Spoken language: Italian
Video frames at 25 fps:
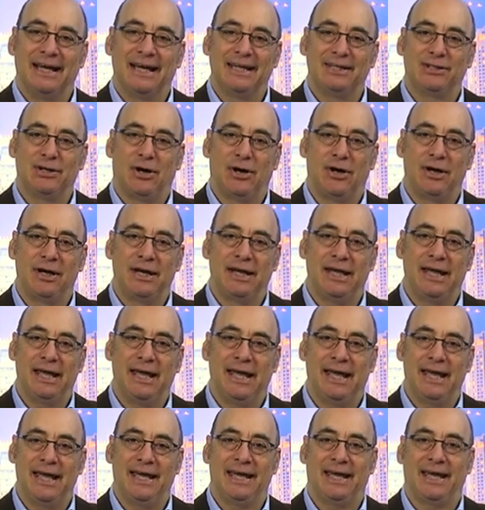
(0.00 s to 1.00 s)
le donne
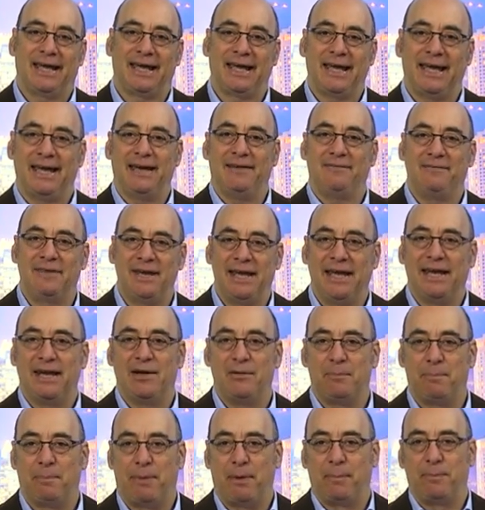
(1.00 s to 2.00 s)
e che viene
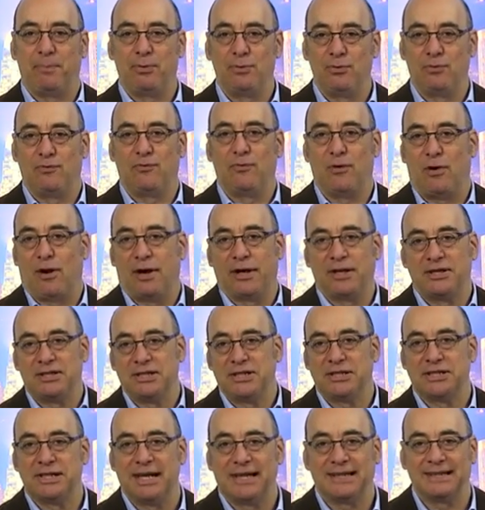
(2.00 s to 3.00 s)
un po' più fuori, si
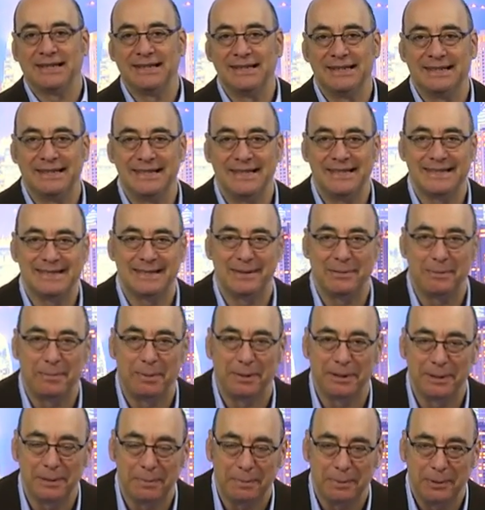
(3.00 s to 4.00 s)
slatentizza un
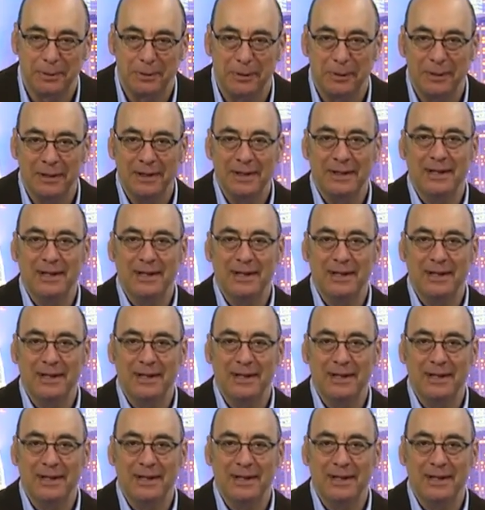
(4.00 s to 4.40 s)
po' di più